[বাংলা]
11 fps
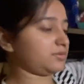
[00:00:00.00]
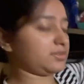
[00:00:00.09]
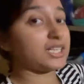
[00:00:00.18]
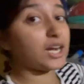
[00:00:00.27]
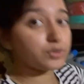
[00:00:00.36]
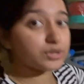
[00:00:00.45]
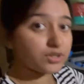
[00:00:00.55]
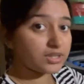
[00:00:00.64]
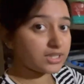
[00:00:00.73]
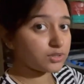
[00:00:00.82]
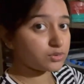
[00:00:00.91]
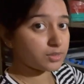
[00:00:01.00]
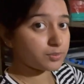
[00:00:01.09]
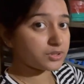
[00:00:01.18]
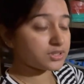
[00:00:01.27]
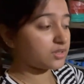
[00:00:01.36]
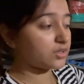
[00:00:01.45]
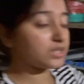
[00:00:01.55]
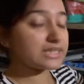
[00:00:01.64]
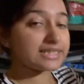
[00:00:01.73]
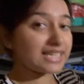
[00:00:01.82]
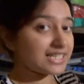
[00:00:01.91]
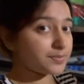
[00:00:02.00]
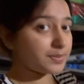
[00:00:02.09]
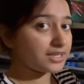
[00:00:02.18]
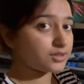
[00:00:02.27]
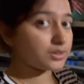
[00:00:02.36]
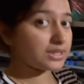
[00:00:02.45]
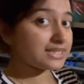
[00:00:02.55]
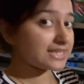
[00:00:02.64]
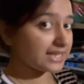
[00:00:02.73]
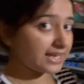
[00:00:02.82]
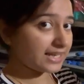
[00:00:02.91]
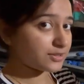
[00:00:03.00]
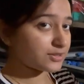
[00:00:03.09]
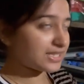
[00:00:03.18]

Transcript: ঝাড়ু দিয়ে অনেকে নোংরা পরিষ্কার করে সেই ডাস্ট প্যানে তোলে সেই এটা হচ্ছে